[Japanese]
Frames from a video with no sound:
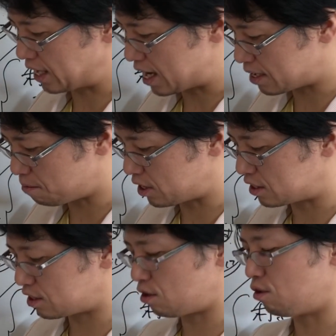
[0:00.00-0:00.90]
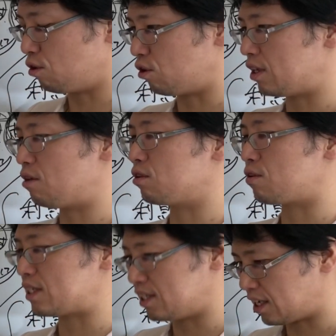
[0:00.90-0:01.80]
大規模な事業を行おう
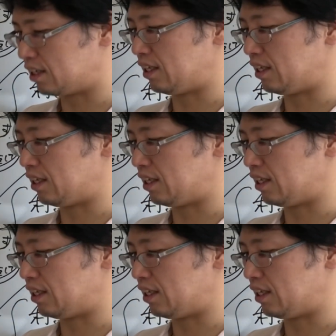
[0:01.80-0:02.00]
とはしなかっ